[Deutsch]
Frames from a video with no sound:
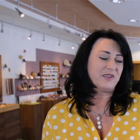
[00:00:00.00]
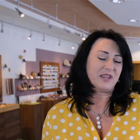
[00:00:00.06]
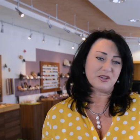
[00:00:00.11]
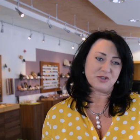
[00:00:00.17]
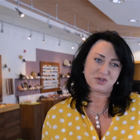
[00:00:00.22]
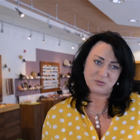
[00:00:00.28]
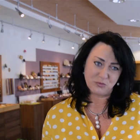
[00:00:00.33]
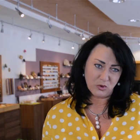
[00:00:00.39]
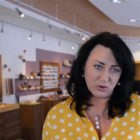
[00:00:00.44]

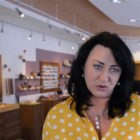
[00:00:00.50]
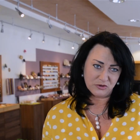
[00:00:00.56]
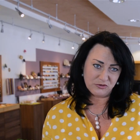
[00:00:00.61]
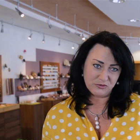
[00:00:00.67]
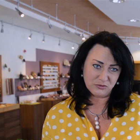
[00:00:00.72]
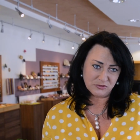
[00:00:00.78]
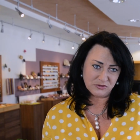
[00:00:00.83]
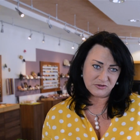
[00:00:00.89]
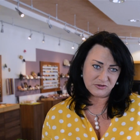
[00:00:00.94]
wegen Schmuck
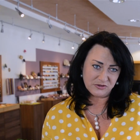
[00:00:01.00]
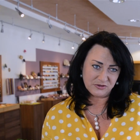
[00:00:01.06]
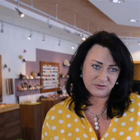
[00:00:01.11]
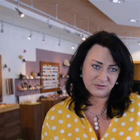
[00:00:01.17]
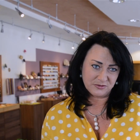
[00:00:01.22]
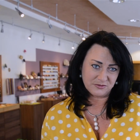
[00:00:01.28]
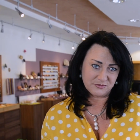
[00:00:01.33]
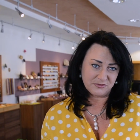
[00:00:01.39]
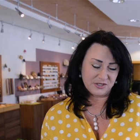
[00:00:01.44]
zu uns,
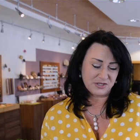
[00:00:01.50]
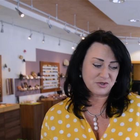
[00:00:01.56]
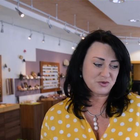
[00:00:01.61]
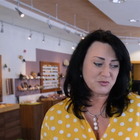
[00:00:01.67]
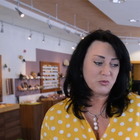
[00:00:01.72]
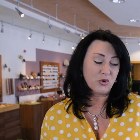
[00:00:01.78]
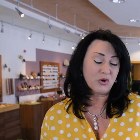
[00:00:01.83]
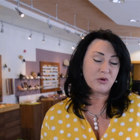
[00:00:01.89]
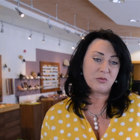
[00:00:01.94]
weil den
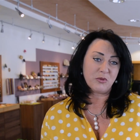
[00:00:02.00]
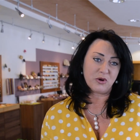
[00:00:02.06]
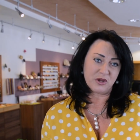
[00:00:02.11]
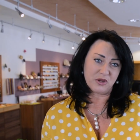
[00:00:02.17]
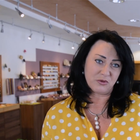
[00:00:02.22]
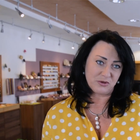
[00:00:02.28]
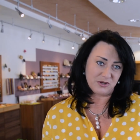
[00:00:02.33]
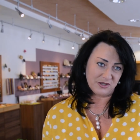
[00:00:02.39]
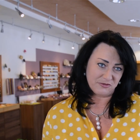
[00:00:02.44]
Schmuck
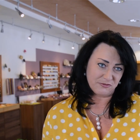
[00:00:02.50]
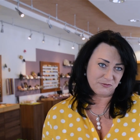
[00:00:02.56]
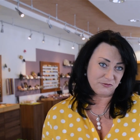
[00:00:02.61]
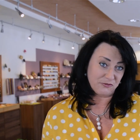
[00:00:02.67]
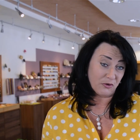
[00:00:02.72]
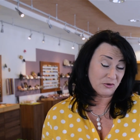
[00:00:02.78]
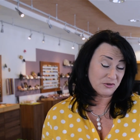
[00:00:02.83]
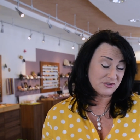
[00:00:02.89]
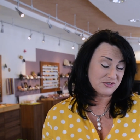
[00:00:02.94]
mache ich alles
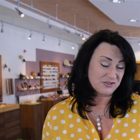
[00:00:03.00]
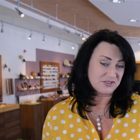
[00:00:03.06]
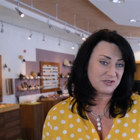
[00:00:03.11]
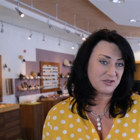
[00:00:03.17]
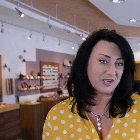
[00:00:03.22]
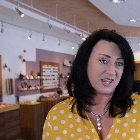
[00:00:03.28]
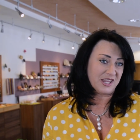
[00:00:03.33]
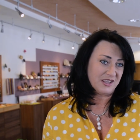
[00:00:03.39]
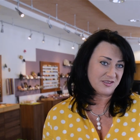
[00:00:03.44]
fast,
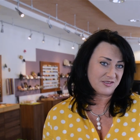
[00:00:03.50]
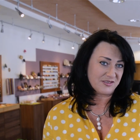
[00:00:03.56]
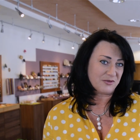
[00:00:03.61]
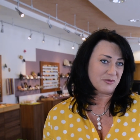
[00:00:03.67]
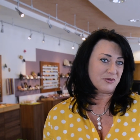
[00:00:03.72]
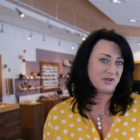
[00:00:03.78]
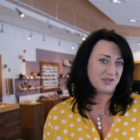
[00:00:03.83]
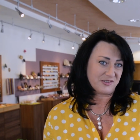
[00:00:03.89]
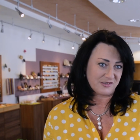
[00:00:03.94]
da geht
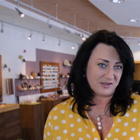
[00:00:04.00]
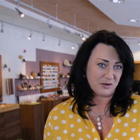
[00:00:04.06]
sie alles